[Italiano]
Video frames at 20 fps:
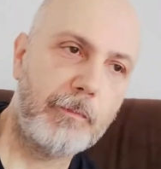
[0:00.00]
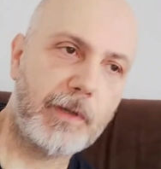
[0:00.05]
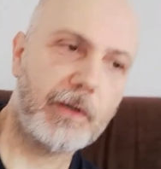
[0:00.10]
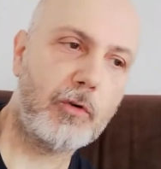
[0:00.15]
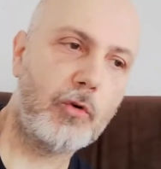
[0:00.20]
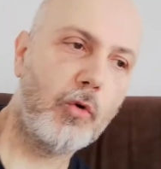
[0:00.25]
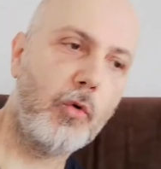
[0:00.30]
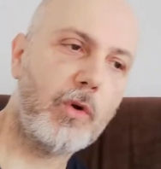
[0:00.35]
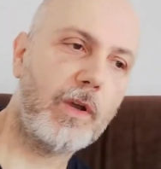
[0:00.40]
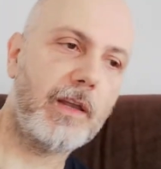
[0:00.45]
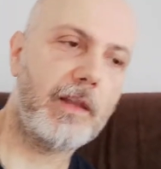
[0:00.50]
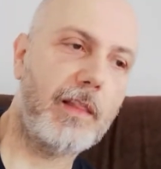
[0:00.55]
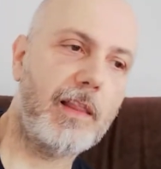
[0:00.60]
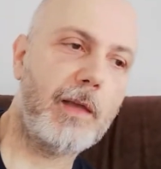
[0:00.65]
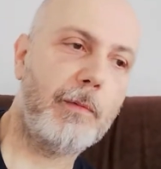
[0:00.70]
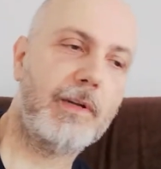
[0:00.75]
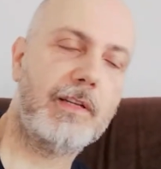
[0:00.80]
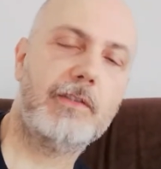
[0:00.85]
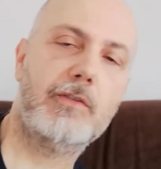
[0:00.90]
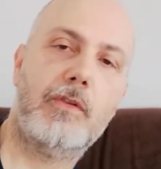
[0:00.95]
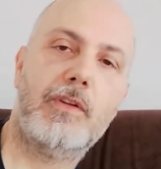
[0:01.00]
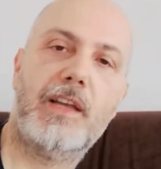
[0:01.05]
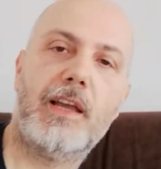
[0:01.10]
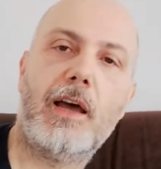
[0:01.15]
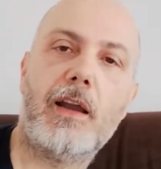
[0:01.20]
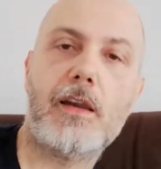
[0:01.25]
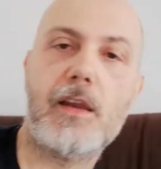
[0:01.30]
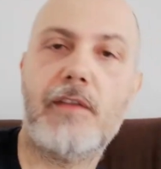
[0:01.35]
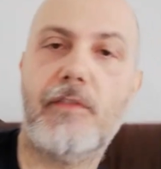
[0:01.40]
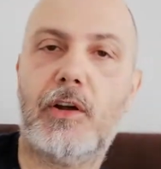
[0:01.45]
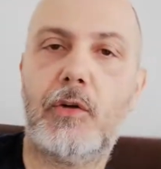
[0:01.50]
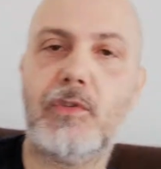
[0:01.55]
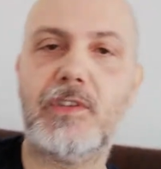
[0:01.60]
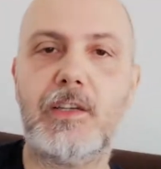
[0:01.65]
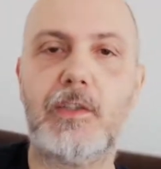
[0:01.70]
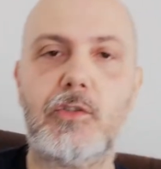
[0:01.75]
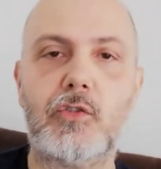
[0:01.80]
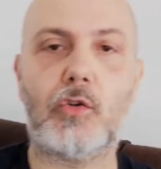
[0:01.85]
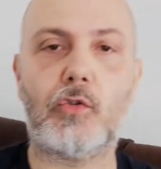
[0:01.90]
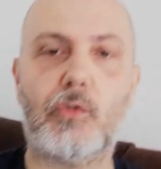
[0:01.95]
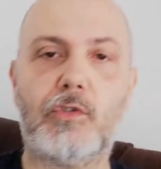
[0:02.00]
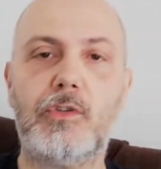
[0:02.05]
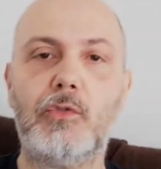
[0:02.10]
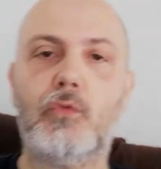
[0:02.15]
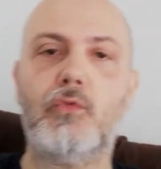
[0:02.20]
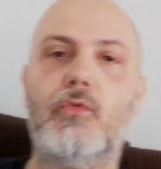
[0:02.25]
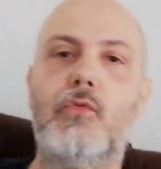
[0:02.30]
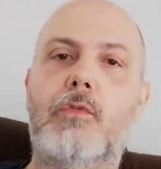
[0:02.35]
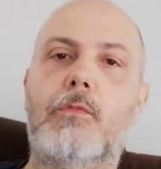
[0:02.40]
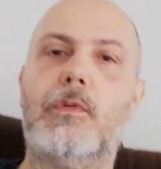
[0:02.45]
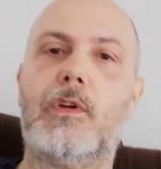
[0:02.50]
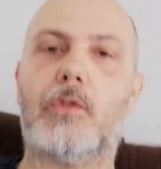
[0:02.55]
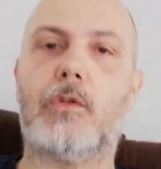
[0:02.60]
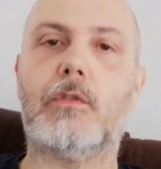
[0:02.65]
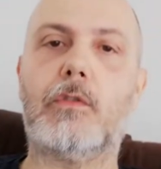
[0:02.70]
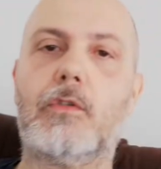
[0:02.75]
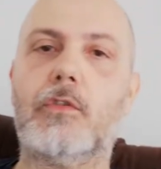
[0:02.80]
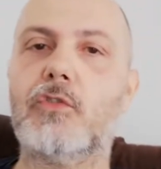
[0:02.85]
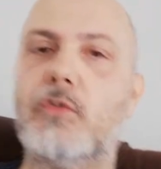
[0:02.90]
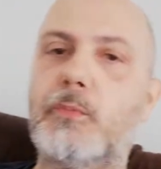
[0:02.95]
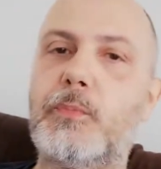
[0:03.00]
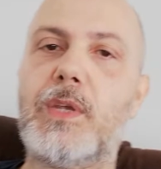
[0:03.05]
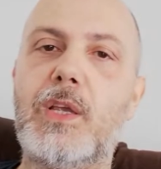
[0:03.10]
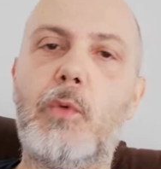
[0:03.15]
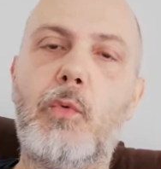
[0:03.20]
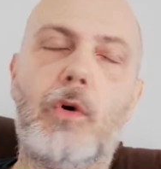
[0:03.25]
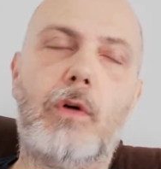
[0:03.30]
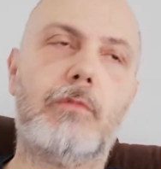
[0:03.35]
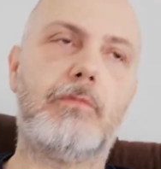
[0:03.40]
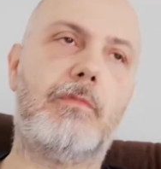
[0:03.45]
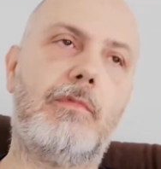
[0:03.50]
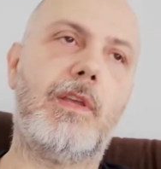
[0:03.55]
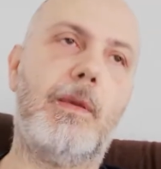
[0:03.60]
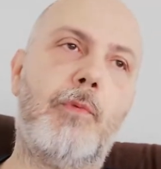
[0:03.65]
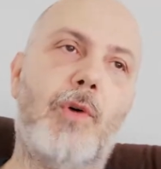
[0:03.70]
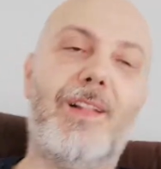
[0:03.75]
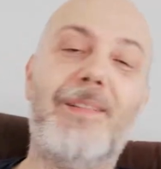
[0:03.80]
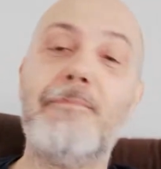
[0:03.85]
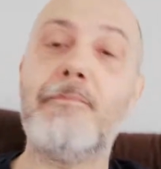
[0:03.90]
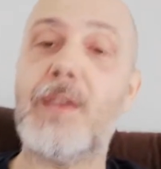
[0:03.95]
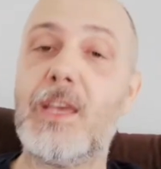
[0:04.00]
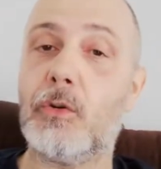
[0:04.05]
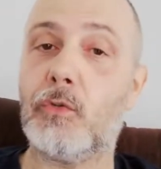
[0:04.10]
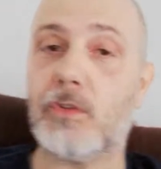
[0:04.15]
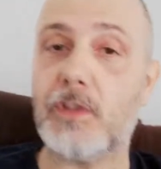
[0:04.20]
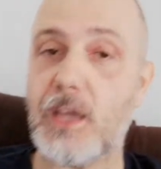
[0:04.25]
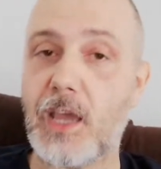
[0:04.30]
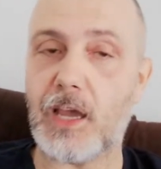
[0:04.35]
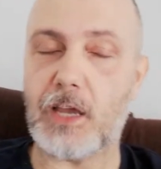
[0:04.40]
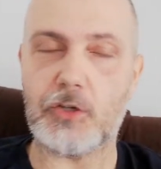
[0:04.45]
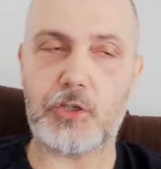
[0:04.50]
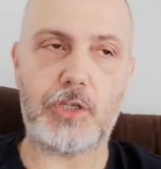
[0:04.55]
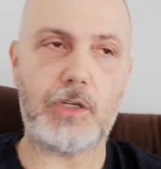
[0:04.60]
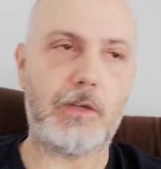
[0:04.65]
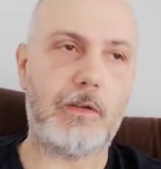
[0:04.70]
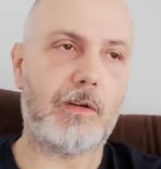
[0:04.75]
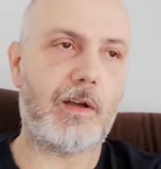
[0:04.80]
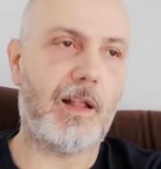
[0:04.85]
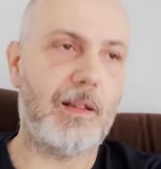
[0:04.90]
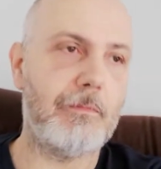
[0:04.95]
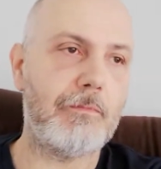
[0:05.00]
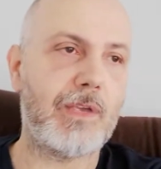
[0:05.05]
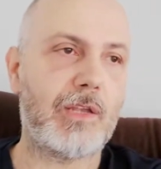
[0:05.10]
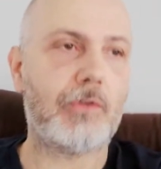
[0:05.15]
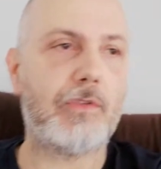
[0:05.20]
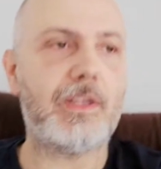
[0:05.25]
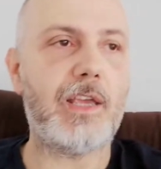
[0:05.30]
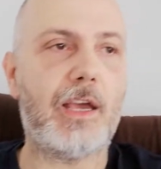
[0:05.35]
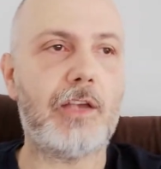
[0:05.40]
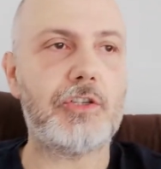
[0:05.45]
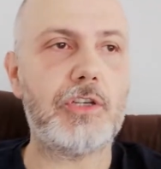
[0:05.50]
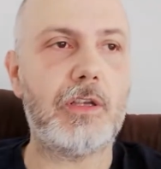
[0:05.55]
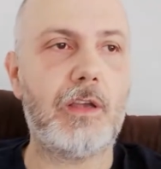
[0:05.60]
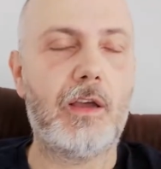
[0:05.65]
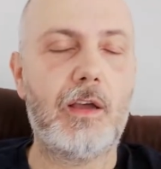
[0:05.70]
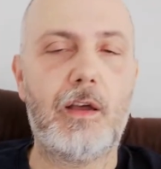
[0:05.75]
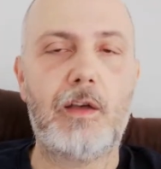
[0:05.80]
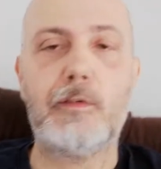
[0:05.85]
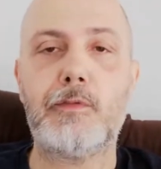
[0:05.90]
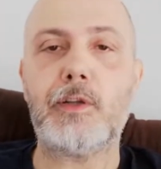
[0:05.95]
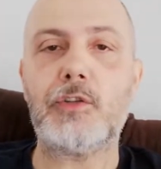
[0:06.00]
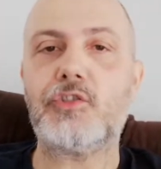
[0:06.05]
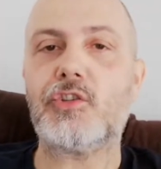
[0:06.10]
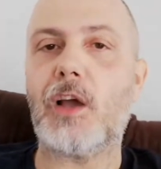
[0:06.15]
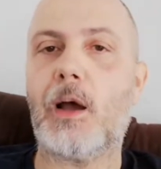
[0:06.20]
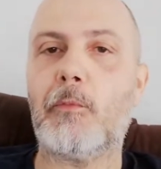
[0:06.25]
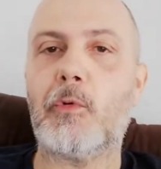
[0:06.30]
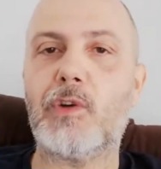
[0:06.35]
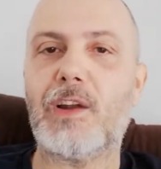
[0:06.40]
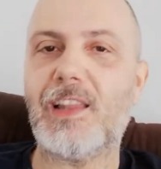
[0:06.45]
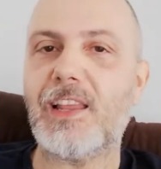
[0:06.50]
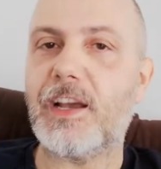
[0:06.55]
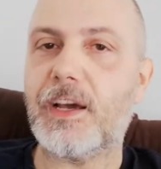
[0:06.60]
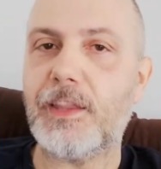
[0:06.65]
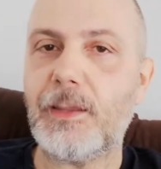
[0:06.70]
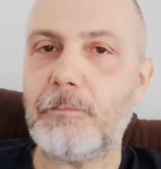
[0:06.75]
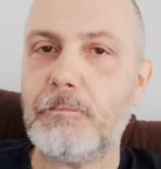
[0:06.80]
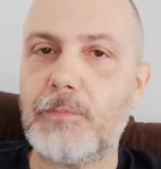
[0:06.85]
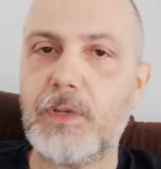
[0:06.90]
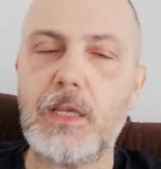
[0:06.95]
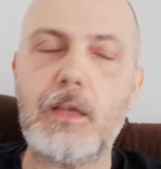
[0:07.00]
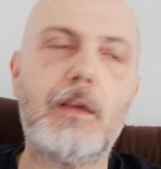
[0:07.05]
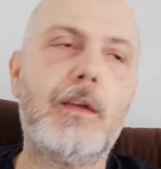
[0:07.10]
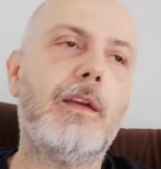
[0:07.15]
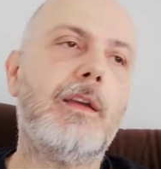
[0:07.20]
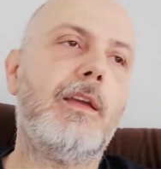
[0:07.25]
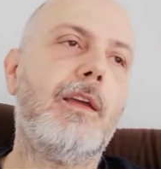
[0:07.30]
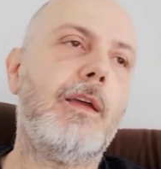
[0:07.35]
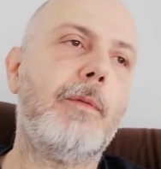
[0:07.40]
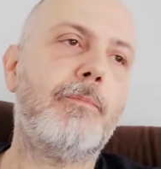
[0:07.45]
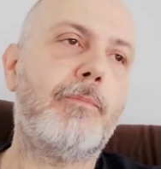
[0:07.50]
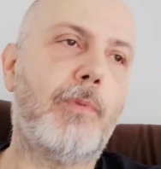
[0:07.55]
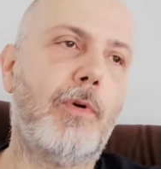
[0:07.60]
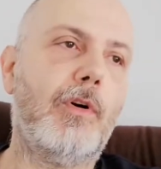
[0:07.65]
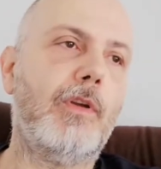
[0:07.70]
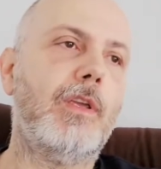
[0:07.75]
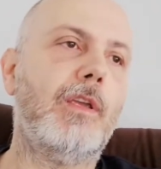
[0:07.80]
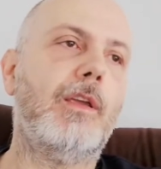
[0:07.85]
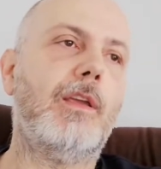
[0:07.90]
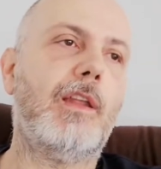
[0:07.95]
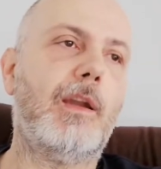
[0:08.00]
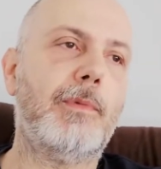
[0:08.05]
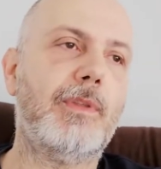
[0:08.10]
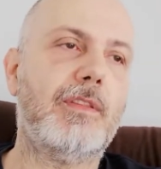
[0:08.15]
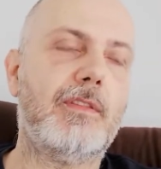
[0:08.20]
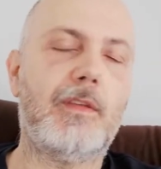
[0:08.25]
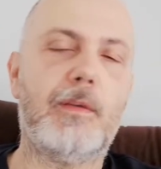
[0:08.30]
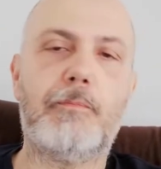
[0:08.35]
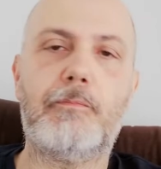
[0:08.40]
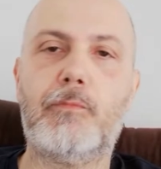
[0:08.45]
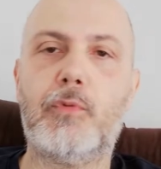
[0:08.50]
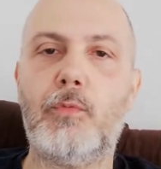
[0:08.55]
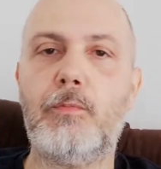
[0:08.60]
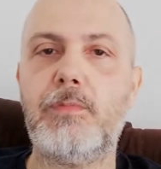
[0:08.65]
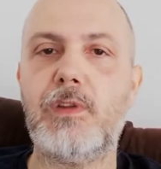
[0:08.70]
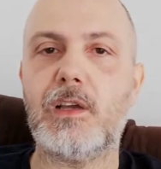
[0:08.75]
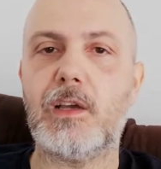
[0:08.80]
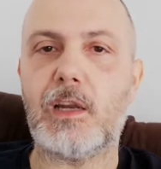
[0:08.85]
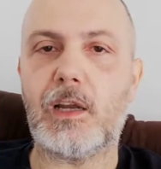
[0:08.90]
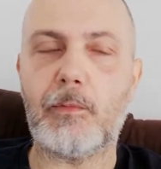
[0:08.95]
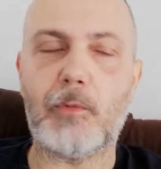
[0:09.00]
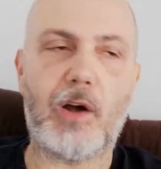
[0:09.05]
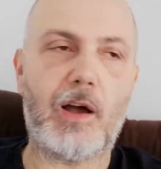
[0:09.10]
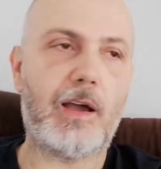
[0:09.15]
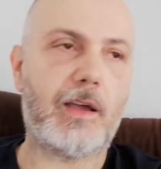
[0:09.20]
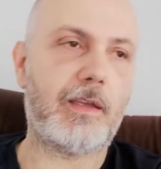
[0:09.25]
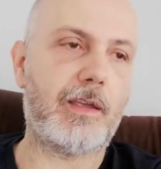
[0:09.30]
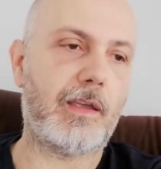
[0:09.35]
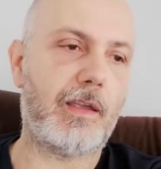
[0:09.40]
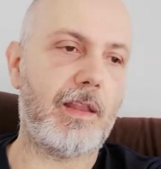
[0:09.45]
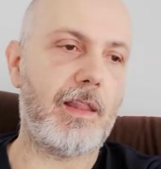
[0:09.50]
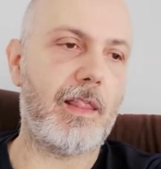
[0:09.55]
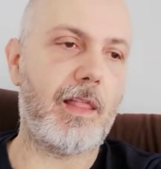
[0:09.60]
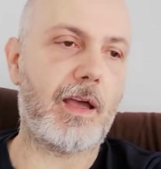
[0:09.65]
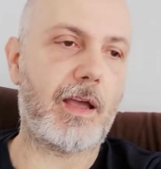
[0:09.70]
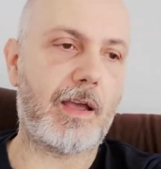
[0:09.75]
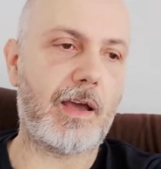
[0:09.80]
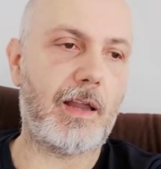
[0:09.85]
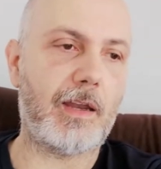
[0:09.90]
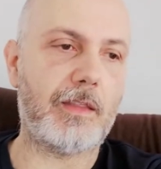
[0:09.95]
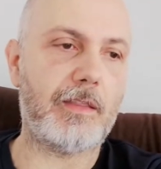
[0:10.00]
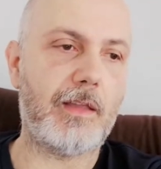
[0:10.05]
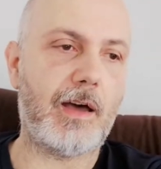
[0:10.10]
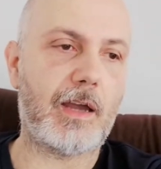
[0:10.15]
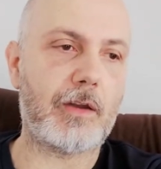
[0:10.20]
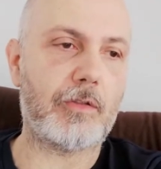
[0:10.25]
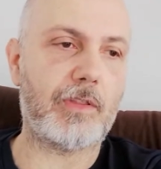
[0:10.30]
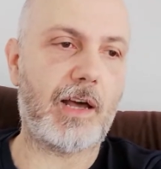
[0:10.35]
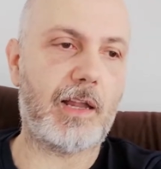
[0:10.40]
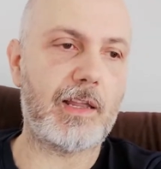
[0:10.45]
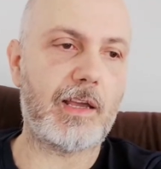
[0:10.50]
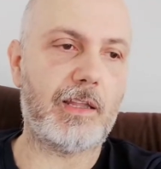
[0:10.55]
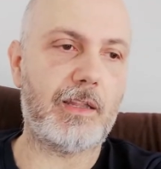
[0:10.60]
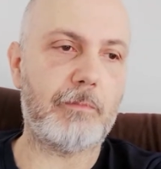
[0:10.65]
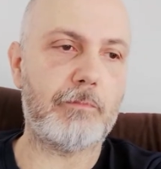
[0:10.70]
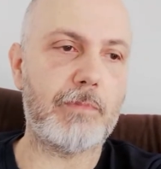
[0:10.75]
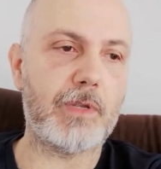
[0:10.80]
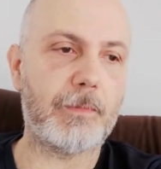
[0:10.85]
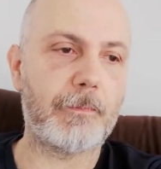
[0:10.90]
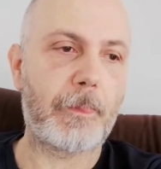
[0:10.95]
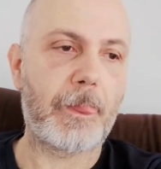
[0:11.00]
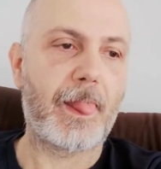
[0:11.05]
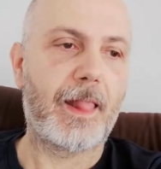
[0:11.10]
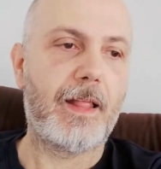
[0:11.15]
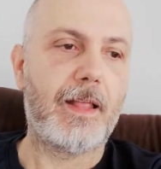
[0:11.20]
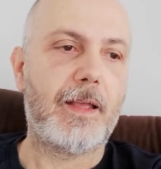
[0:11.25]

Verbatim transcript: per cui le persone che arrivano, se sono di un numero cospicuo, tipo almeno 10, almeno 10 facciamo una lega di B e poi chiaramente pubblicheremo anche il calendario da lega di B.